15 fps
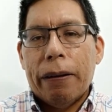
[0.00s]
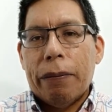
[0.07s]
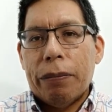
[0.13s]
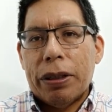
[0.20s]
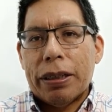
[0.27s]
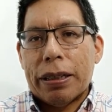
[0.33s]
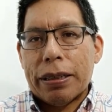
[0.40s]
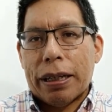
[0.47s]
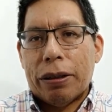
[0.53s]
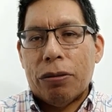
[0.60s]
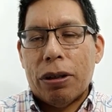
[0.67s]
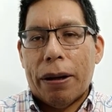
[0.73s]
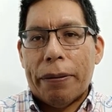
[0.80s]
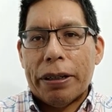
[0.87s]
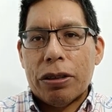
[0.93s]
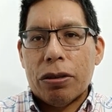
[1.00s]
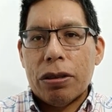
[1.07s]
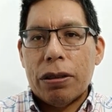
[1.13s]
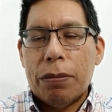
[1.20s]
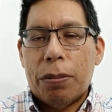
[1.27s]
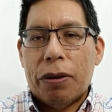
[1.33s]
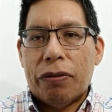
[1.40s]
mientras que en una versión
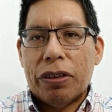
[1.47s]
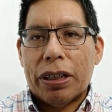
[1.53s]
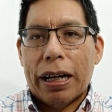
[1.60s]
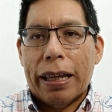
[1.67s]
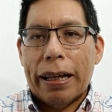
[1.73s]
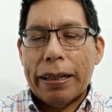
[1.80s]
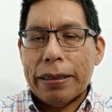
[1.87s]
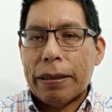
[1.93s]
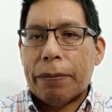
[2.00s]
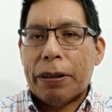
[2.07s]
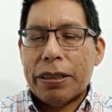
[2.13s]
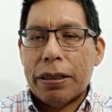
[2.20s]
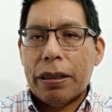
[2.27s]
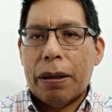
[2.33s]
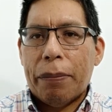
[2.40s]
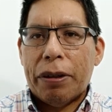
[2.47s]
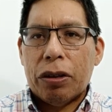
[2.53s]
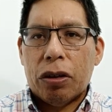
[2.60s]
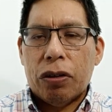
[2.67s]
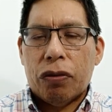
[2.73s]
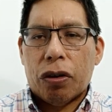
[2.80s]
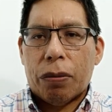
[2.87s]
simplificada se presenta
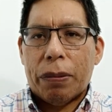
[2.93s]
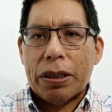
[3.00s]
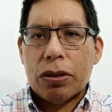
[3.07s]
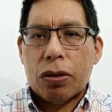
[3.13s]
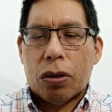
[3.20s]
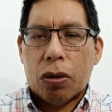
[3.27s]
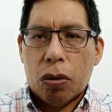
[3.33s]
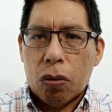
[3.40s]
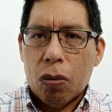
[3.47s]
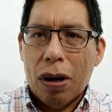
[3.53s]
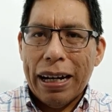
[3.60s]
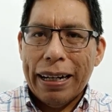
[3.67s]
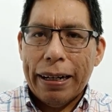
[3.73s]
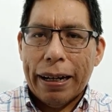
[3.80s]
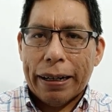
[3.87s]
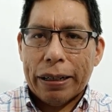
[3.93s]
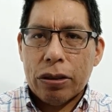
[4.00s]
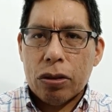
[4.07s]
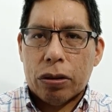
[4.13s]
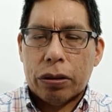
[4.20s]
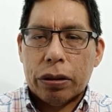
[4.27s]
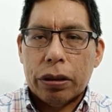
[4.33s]
menor información. ¿Cuál es la
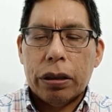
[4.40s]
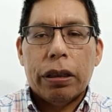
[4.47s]
razón?